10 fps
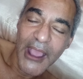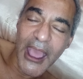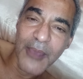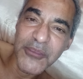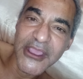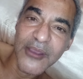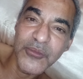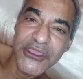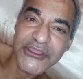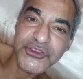amiga
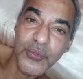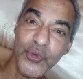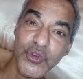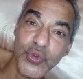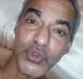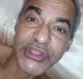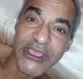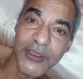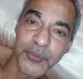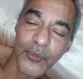minha de muito
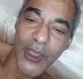tempo,